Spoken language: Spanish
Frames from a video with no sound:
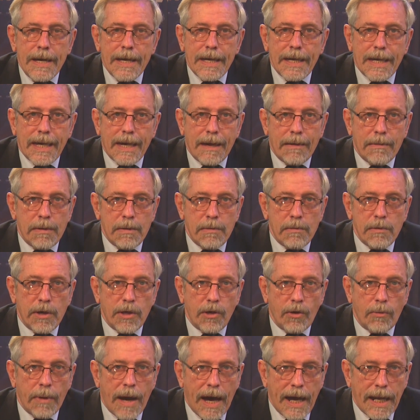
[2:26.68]
que ha
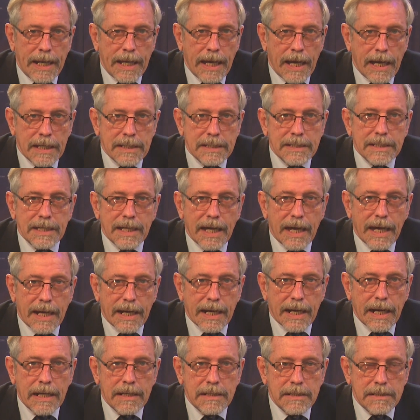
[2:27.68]
vivido varias
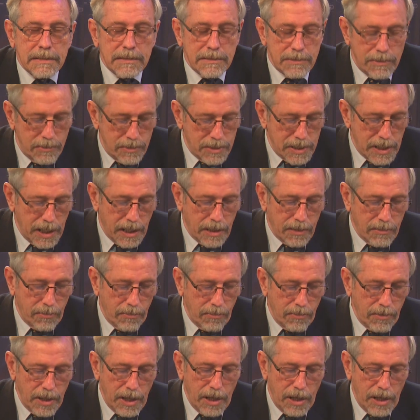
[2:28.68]
guerras, ¿no es cierto?